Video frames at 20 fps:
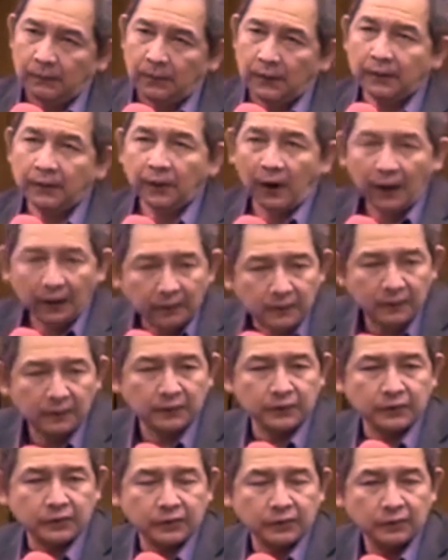It's harder,
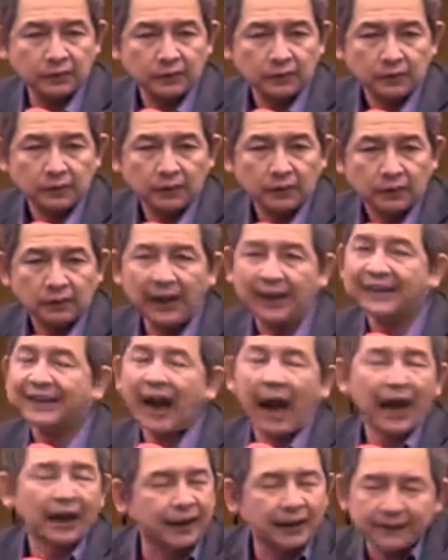dan
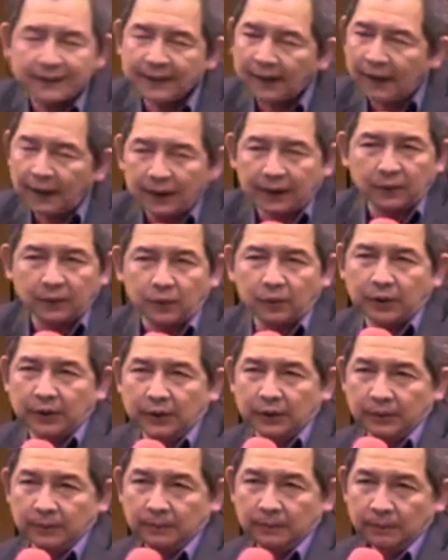gak ada jalan
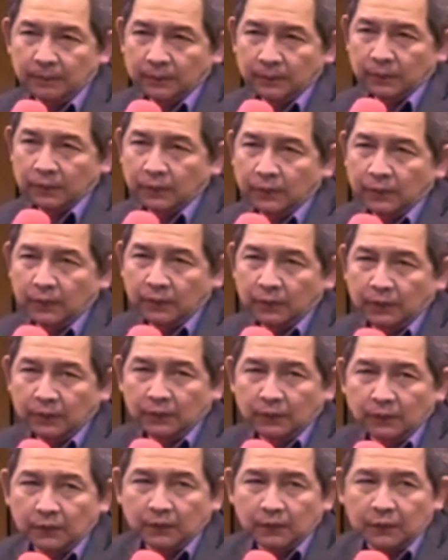Rudy.
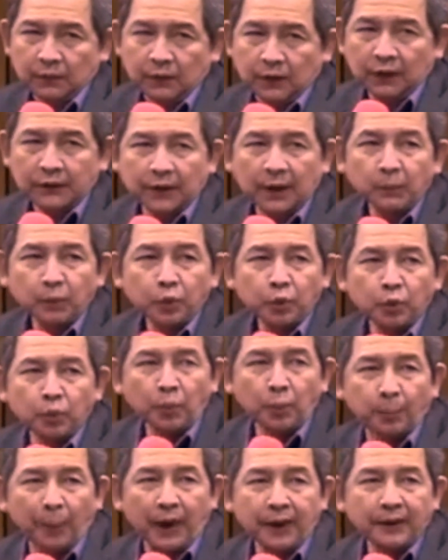Dan kamu
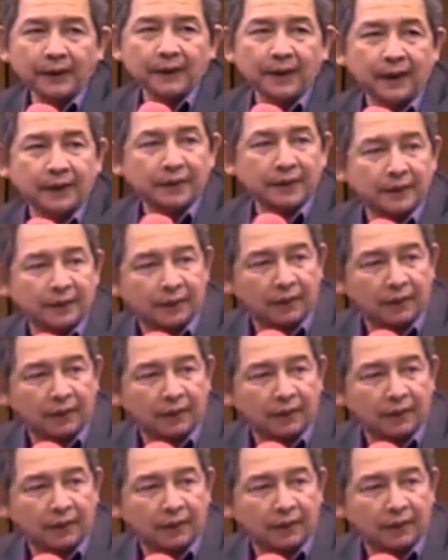tunggu panis saja